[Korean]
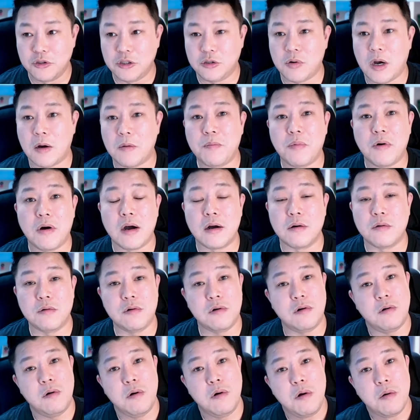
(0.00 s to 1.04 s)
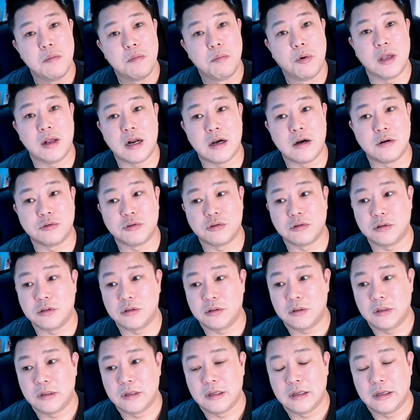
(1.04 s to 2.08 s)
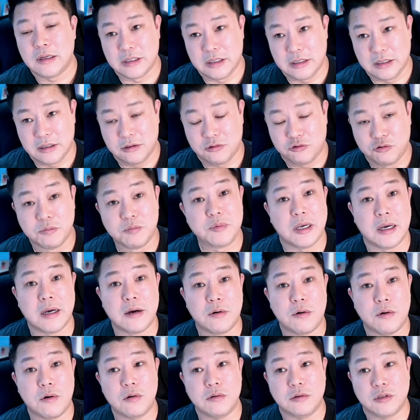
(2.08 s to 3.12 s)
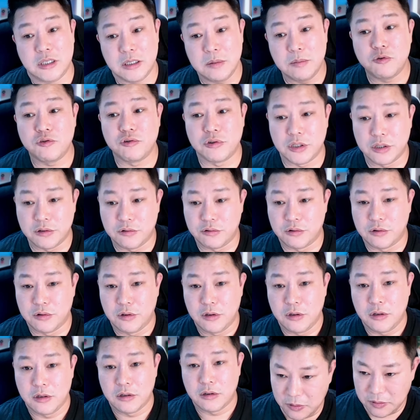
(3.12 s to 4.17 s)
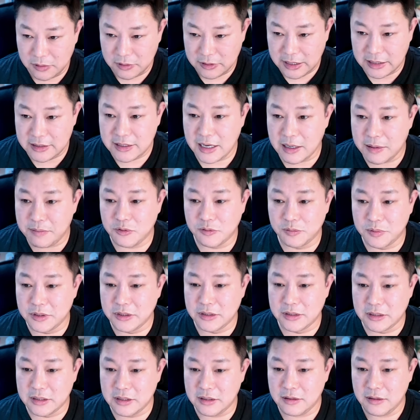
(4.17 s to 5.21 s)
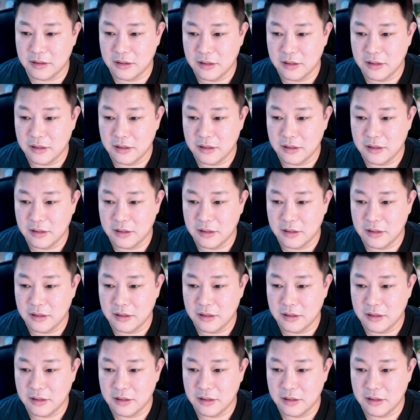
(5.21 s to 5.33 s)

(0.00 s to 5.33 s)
부지 확보하고 모델하우스 이제 준비하고 팀 꾸리고 기본 세세한 부분들.